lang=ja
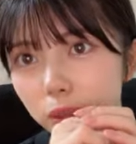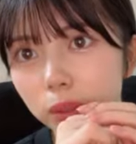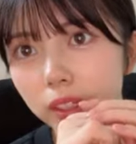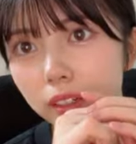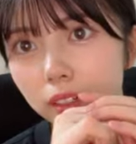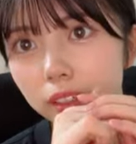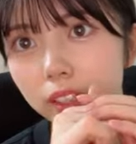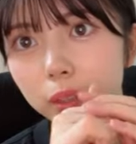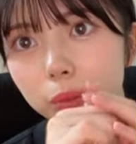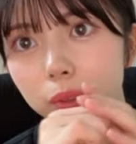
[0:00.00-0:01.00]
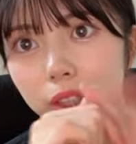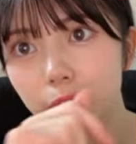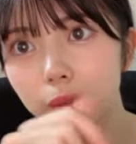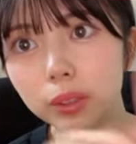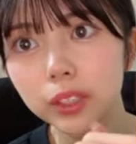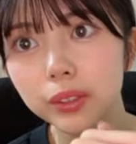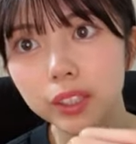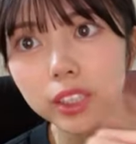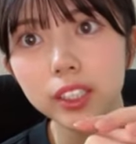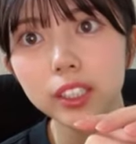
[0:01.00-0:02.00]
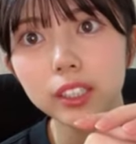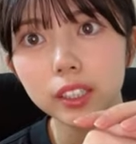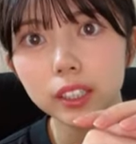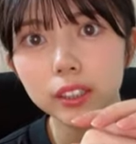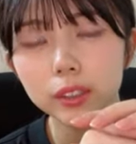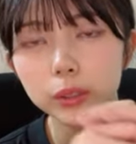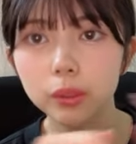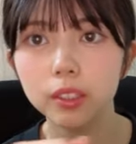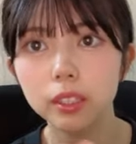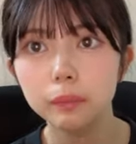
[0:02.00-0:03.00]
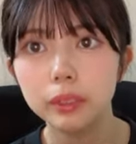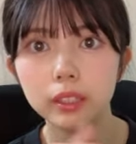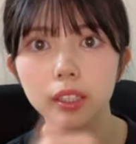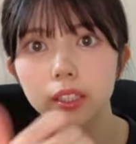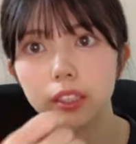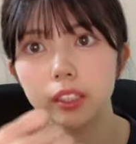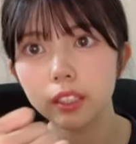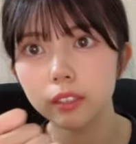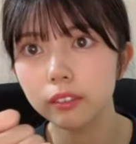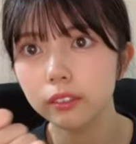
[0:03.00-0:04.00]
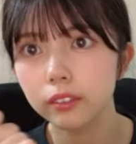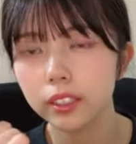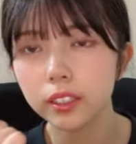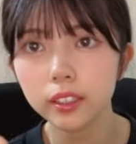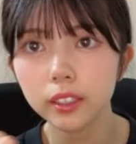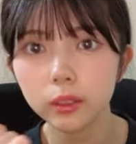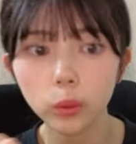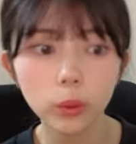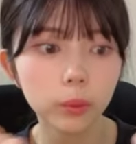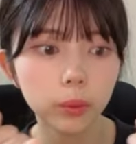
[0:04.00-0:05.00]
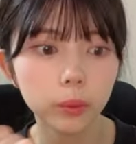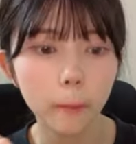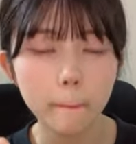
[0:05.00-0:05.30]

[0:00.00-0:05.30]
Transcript: そうだから何もね揃えずにすごい息ぴったりでした全然どこも